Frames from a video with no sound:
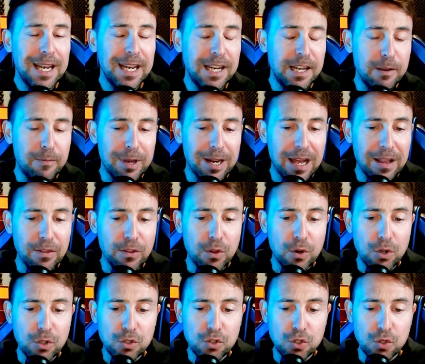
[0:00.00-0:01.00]

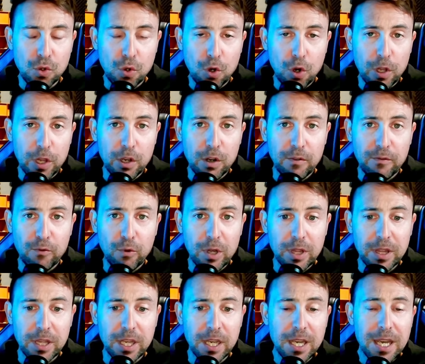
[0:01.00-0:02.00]
liberando su código
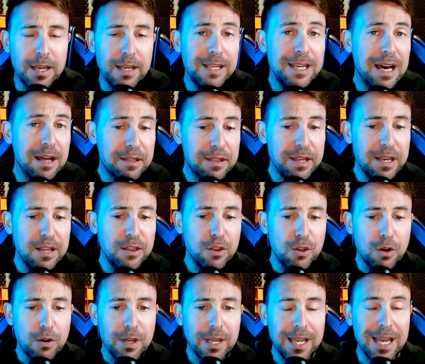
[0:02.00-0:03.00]
fuente y
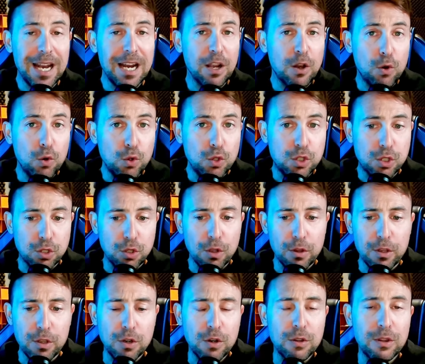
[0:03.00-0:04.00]
haciendo que el
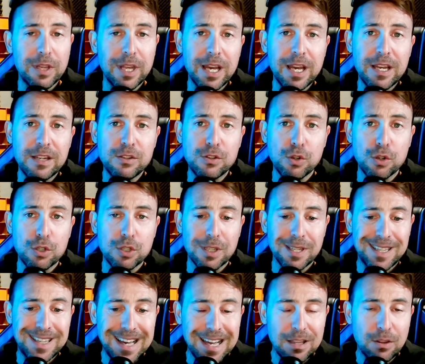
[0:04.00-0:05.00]
custodio de
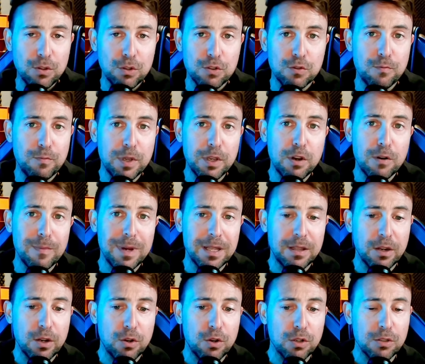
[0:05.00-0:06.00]
esos datos
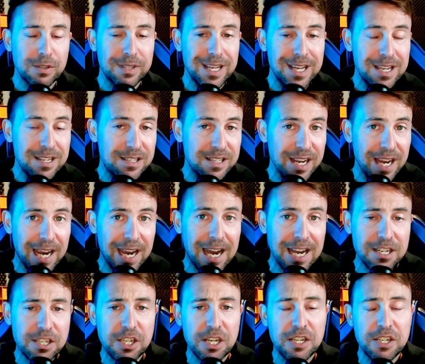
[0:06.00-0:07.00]
biométricos, de ese
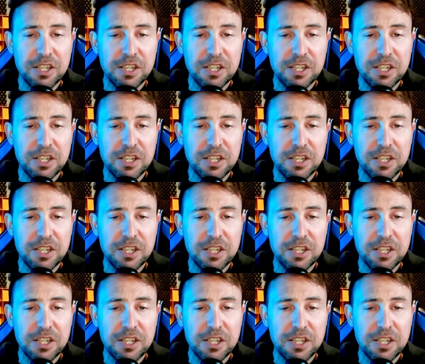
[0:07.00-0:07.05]
hash,